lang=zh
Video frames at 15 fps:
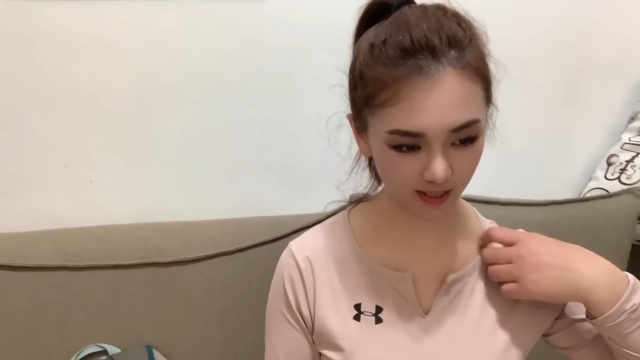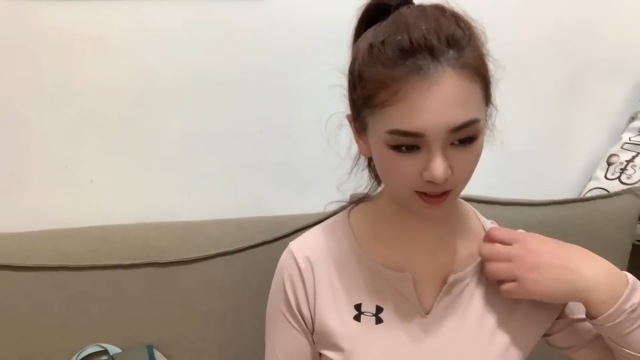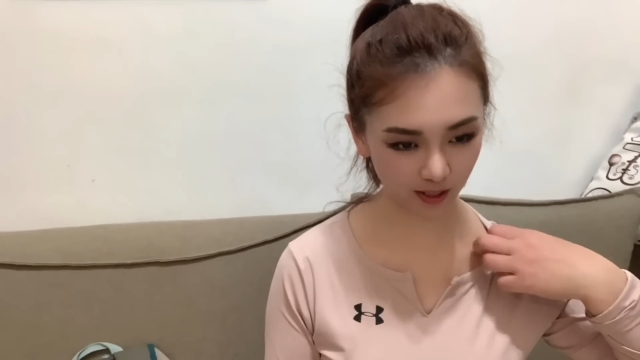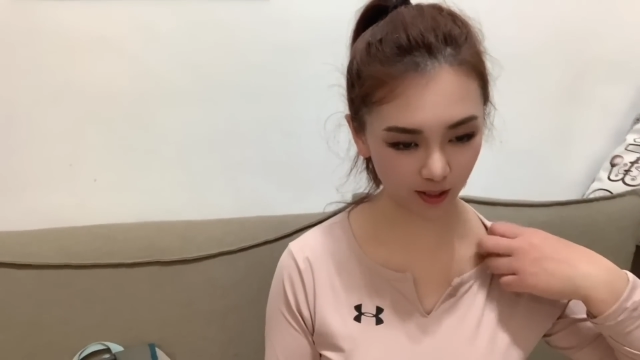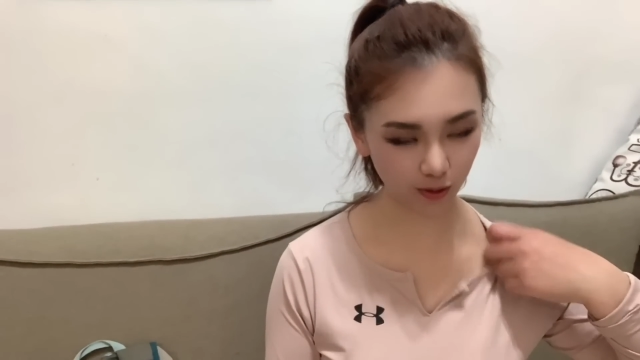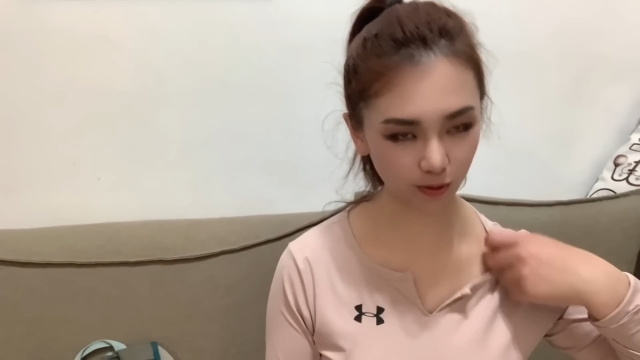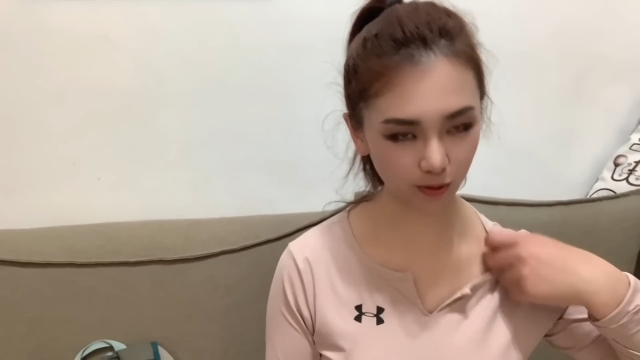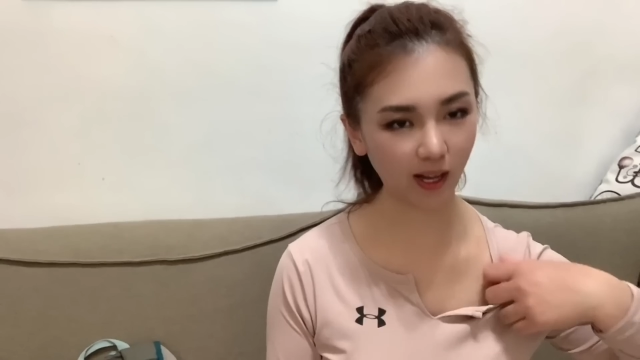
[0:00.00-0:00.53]
上有
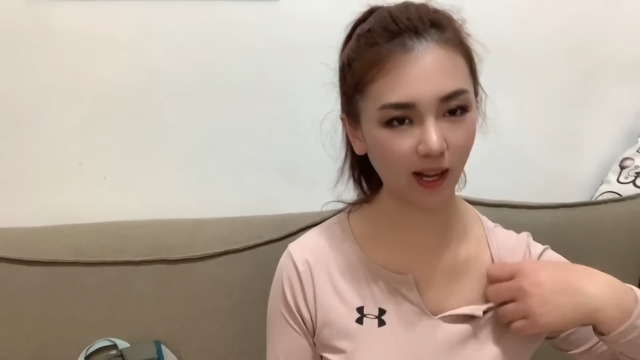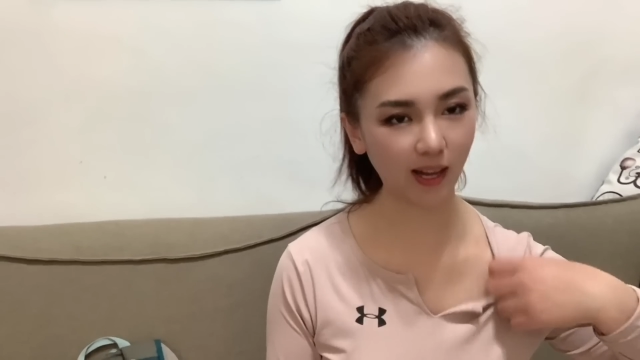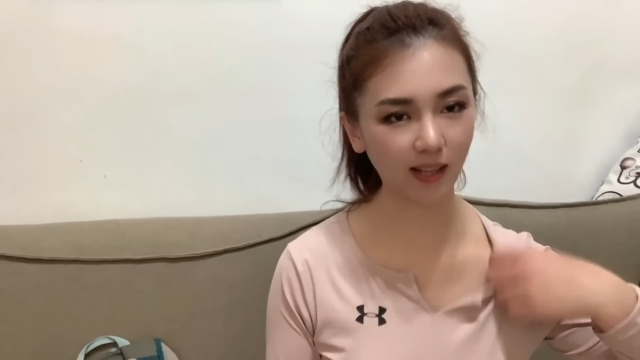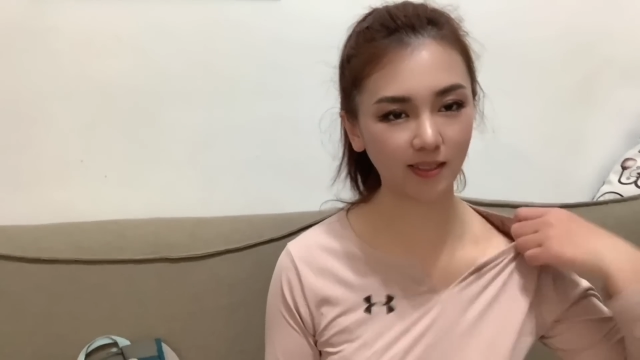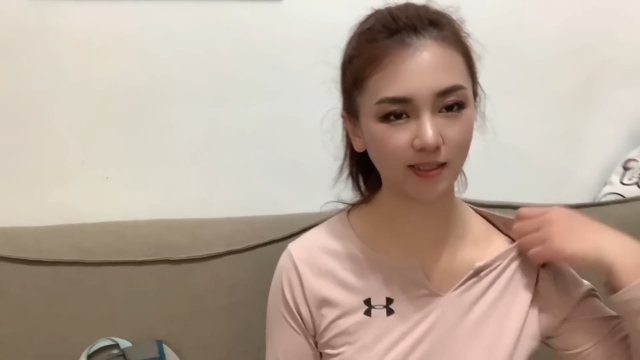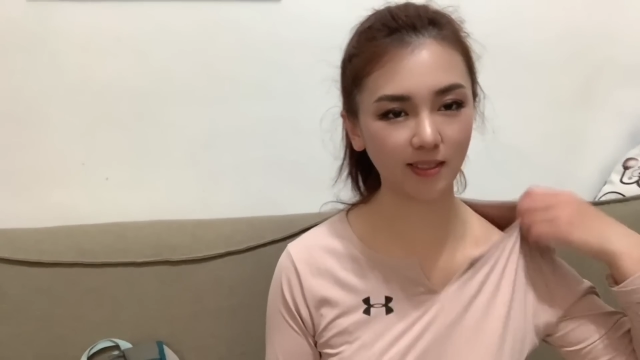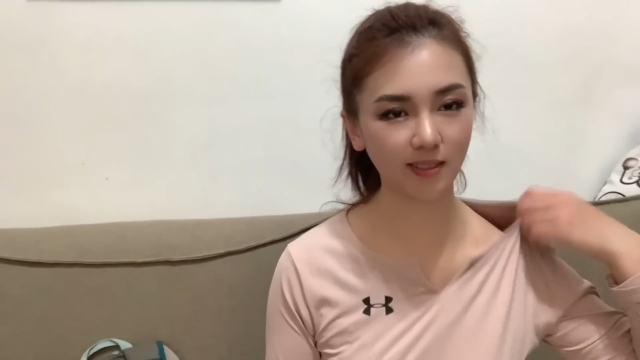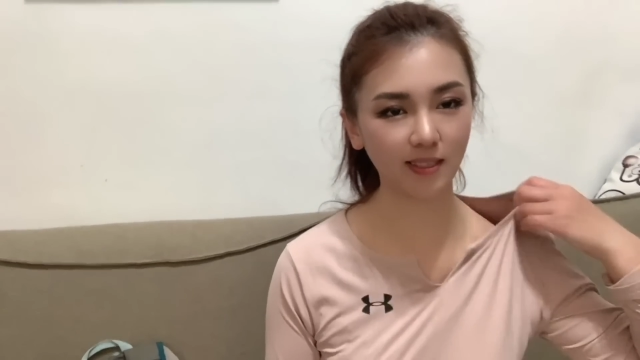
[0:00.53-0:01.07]
点出汗了，
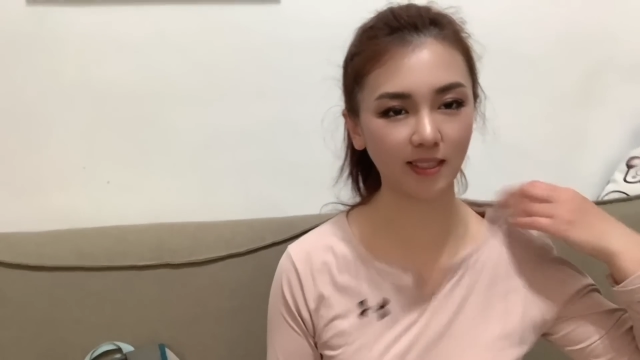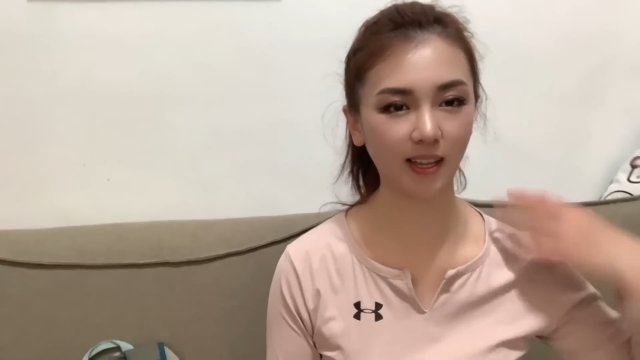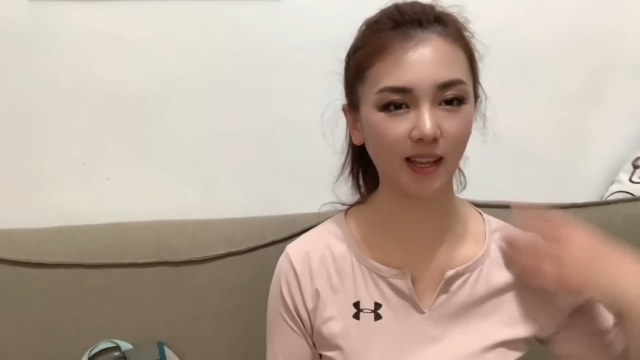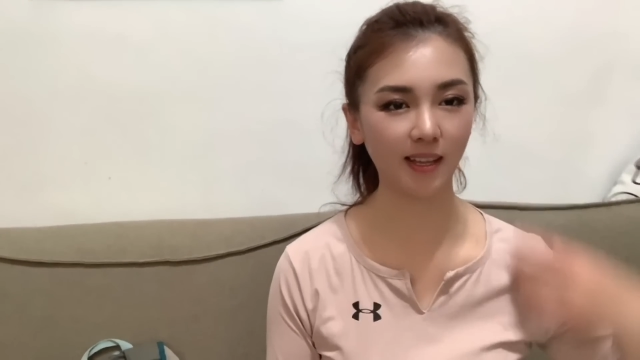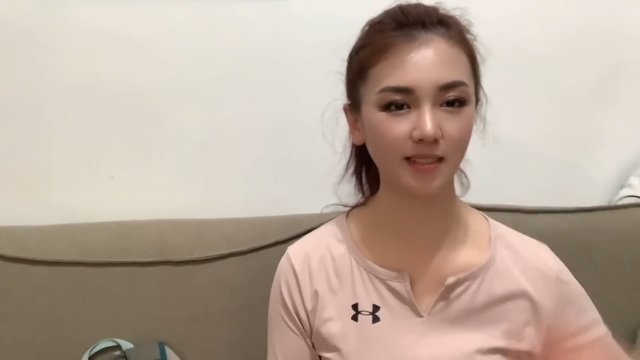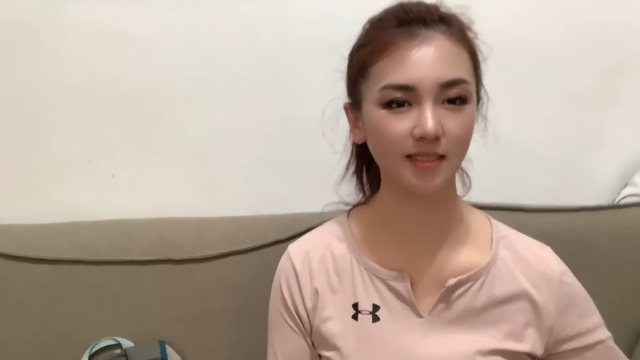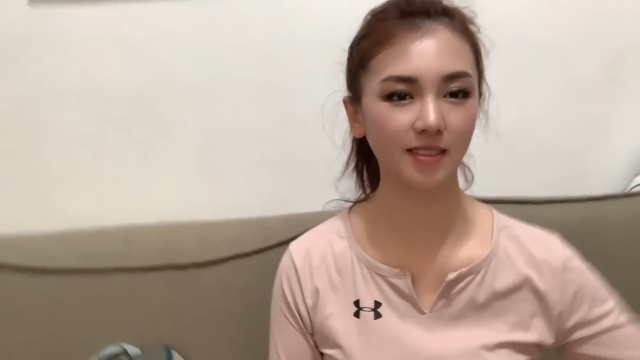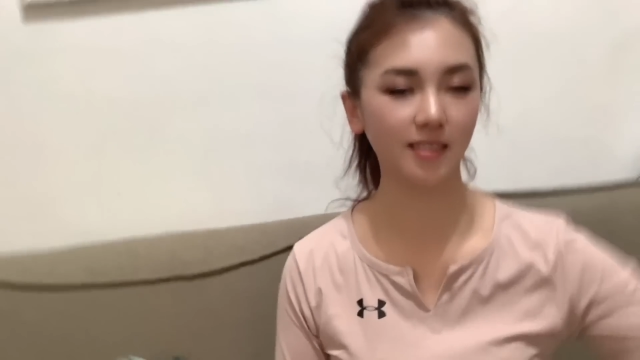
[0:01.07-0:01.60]
有点黏。